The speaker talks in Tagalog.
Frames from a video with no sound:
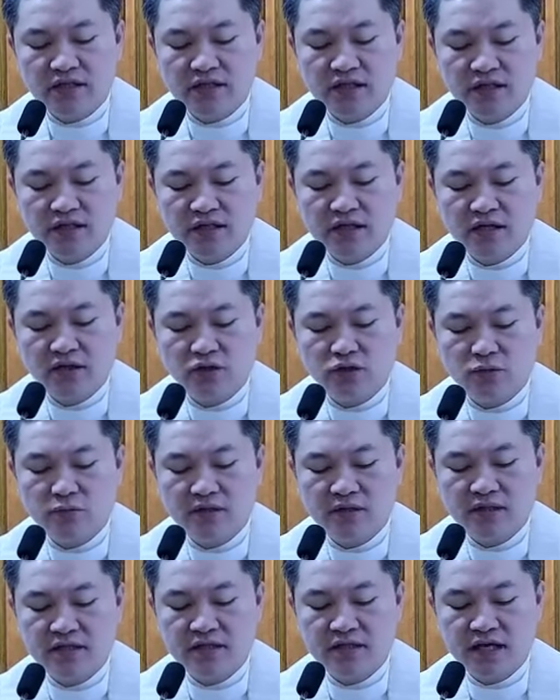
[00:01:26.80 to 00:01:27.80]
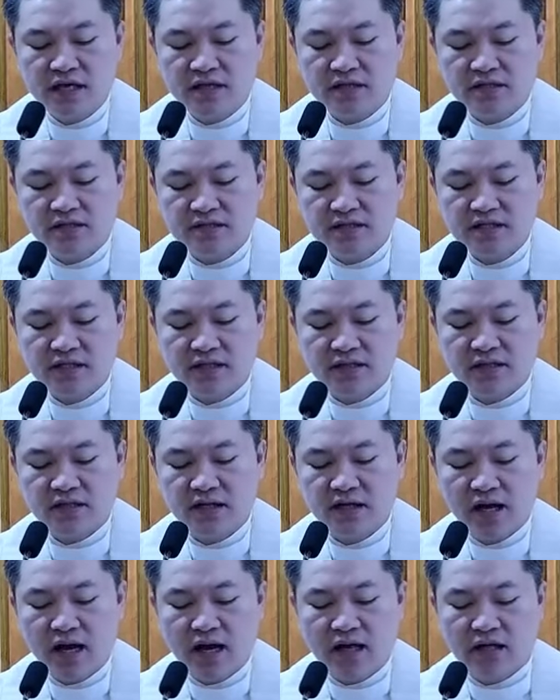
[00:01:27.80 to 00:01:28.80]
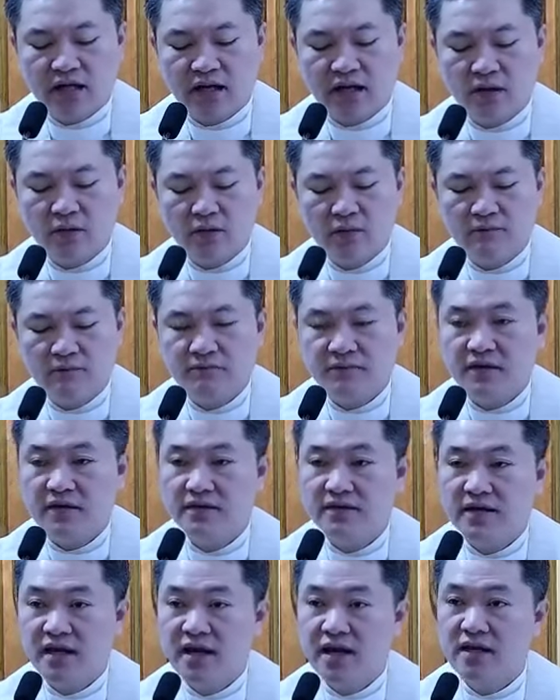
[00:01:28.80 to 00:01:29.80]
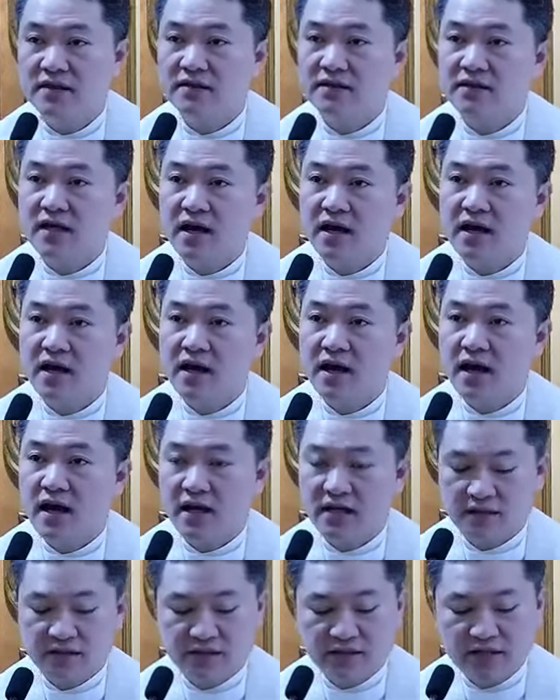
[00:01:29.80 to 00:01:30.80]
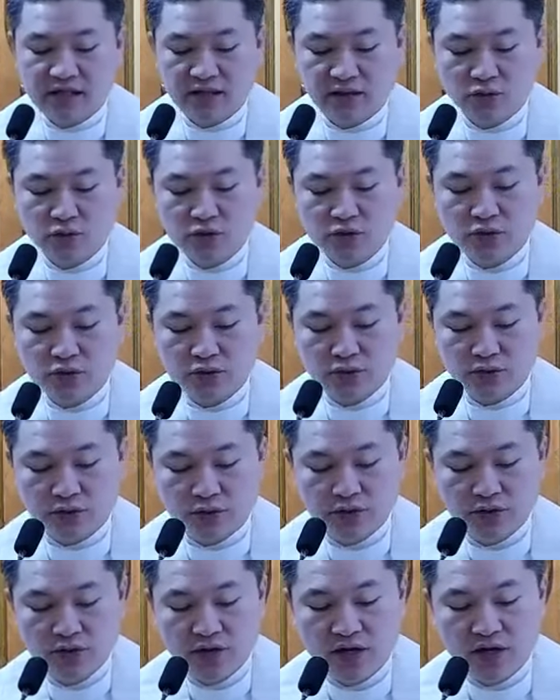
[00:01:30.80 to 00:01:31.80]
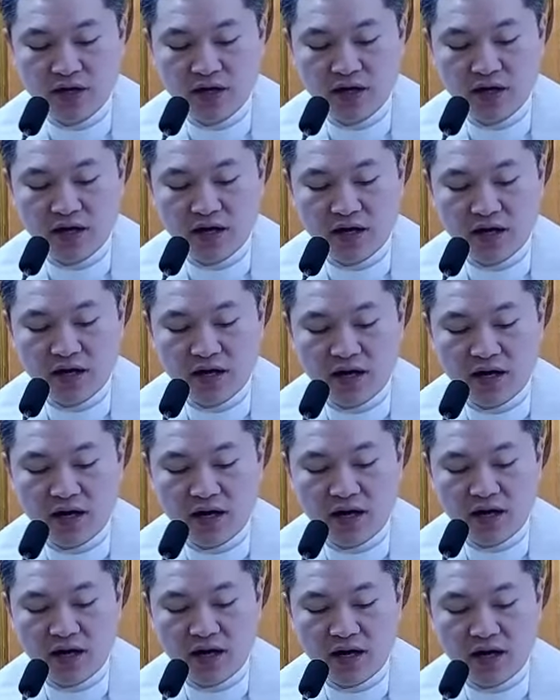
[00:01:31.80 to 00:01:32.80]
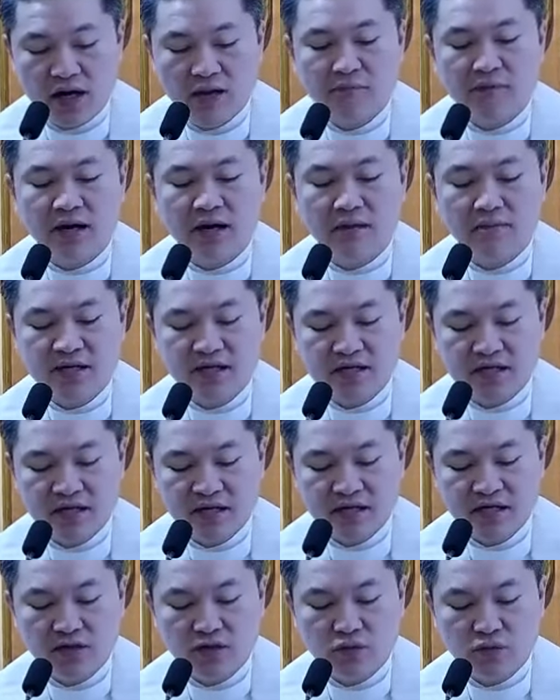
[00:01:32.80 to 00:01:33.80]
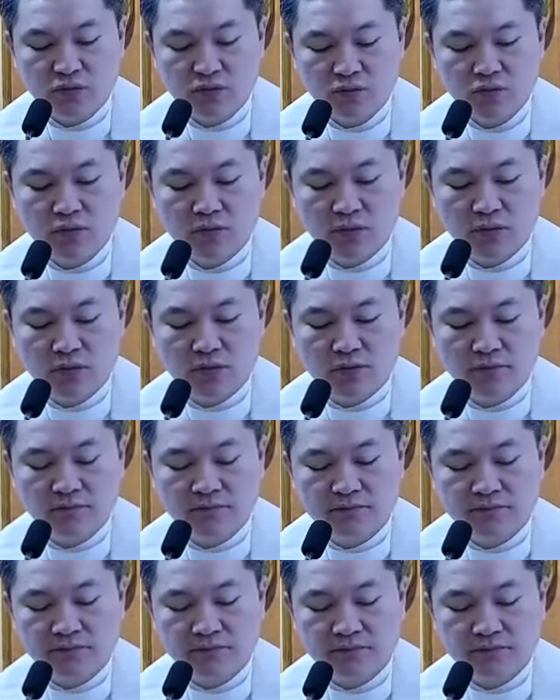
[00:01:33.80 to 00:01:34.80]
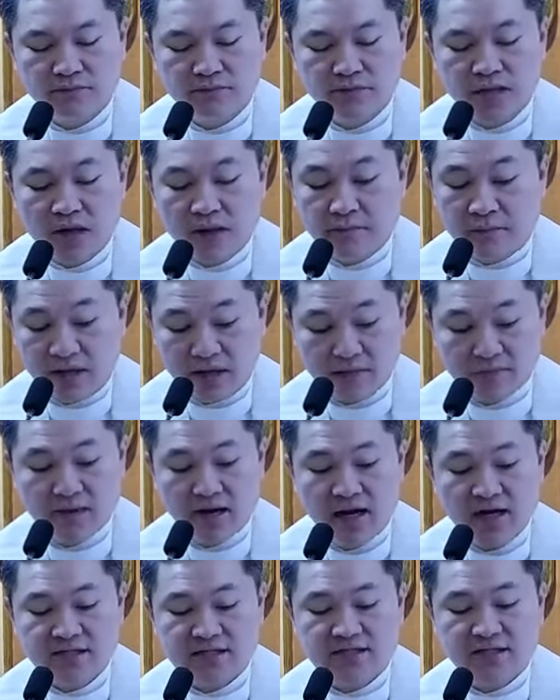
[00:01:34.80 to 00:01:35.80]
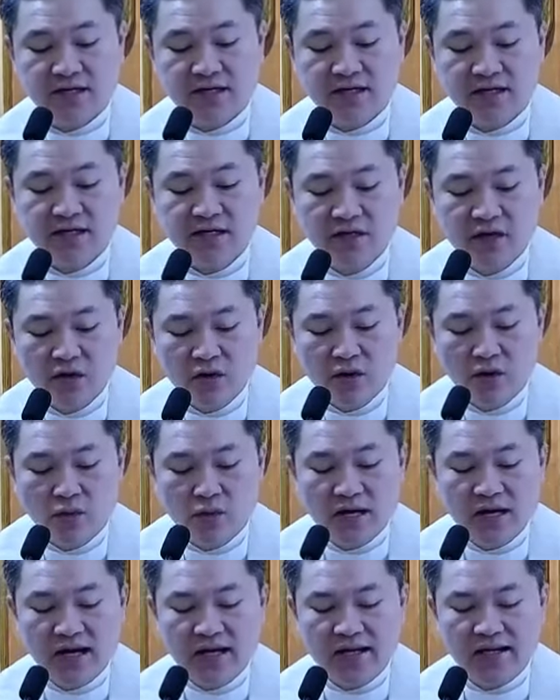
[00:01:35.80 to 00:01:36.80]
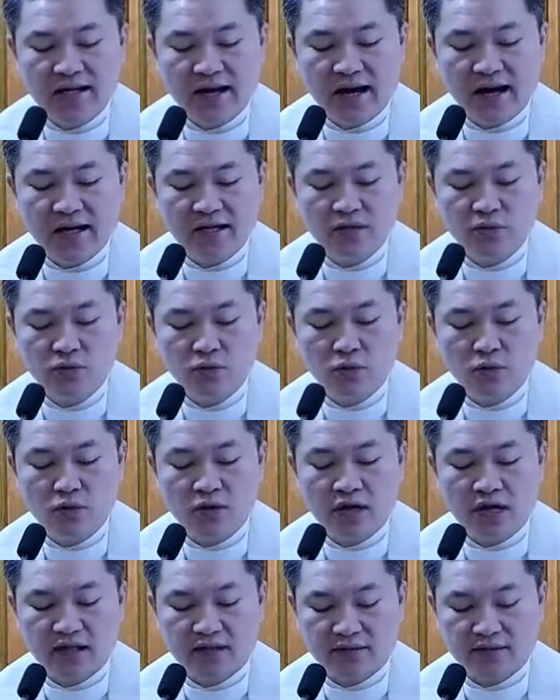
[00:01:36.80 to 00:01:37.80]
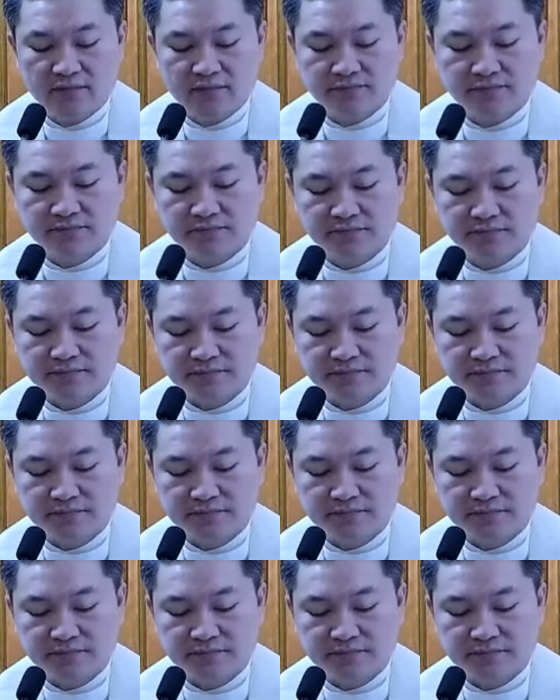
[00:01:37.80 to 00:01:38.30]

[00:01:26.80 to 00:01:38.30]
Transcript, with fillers: Ngunit nang tumindi ang sikat ng araw, nalanta at natuyo ang mga binhing tumubo. Palibhasay, walang gaanong ugat.